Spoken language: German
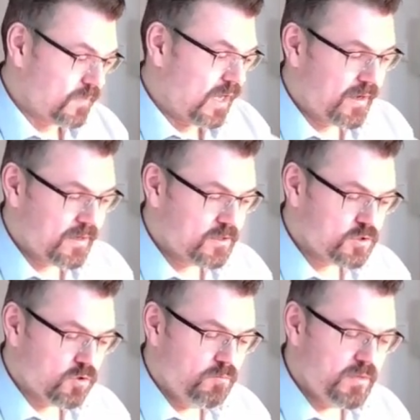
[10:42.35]

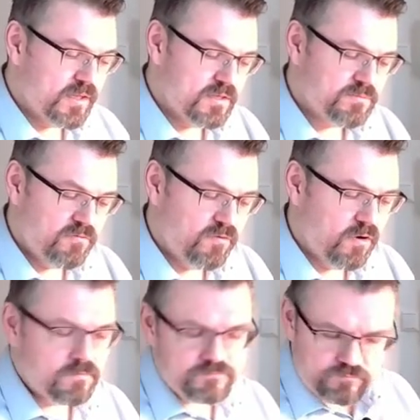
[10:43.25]
Ankerstrom mit diesem RV.
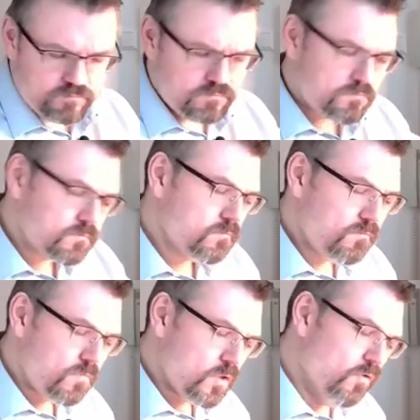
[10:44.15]

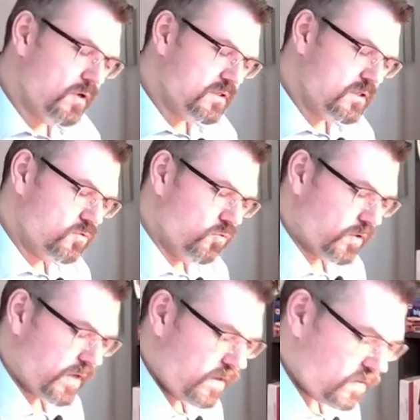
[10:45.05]
Aber das ist noch
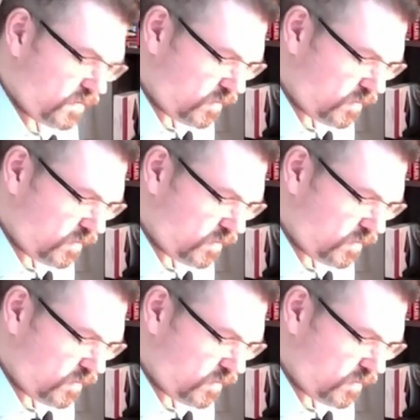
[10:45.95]
okay.